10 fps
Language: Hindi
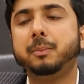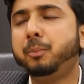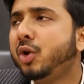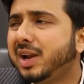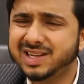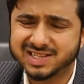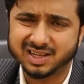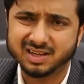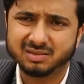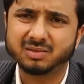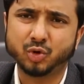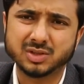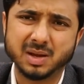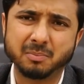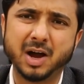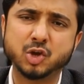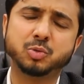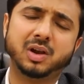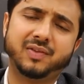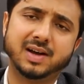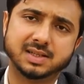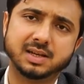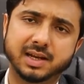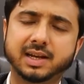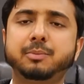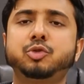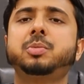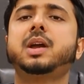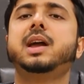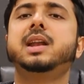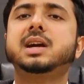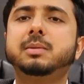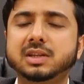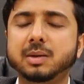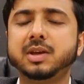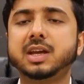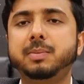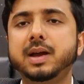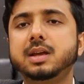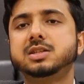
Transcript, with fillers: बोलना नहीं चाहिए थोड़े से मायूब अल्फाज है लेकिन एम के कहने का मतलब ये कि भाई